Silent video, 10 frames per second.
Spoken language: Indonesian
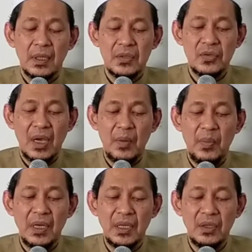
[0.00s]

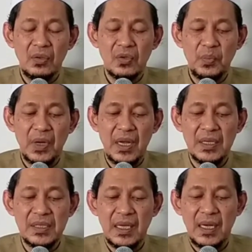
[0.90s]
sahabat niki terus
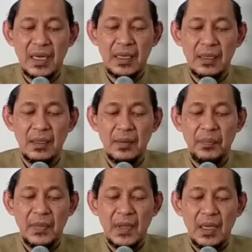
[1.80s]
penasaran
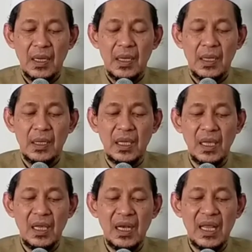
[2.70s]

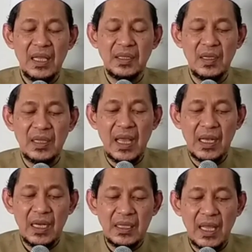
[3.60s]
Kila
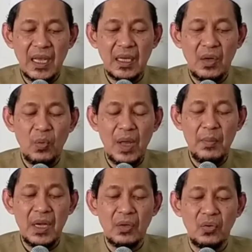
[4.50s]
ditangkletaken
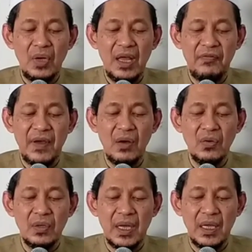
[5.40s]
waman
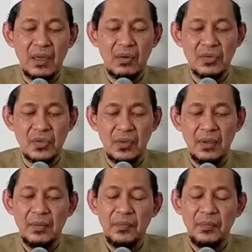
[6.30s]
khulafa'uka ya Rasul